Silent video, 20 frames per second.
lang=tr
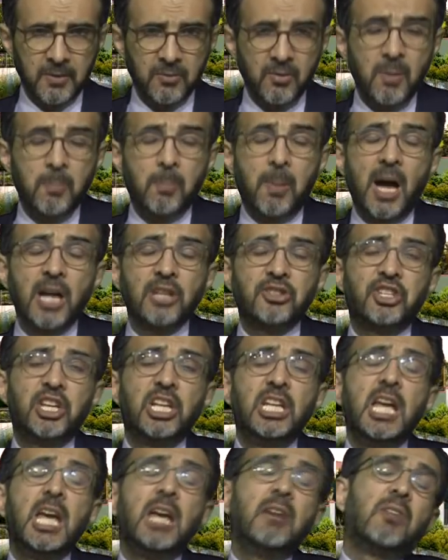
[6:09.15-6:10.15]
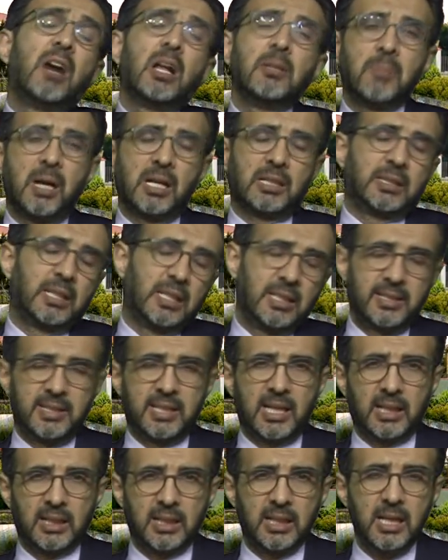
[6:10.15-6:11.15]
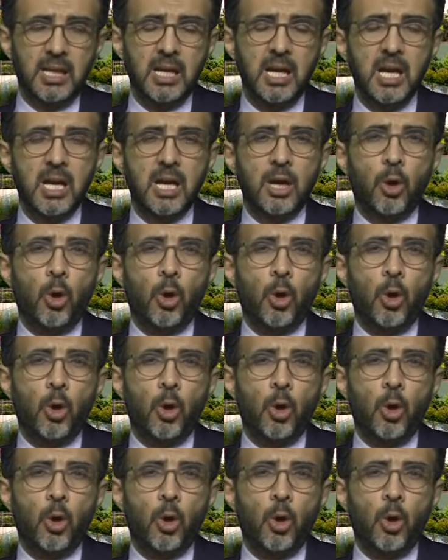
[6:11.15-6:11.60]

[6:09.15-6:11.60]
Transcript: ve bahçeli ev almakta istekli.